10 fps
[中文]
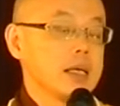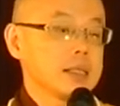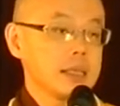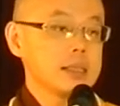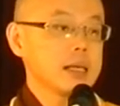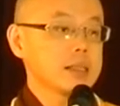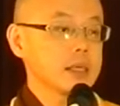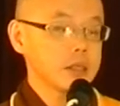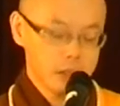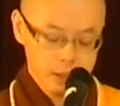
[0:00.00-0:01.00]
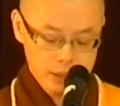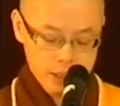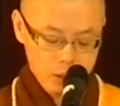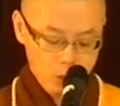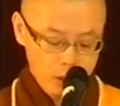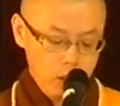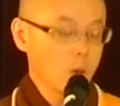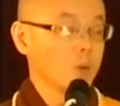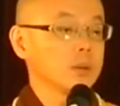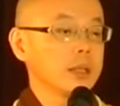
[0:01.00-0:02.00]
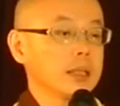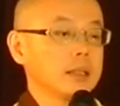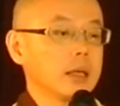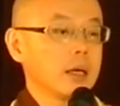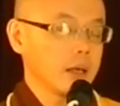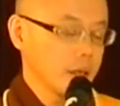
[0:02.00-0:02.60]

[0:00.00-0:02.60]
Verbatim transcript: 现在这个世界都很功利的，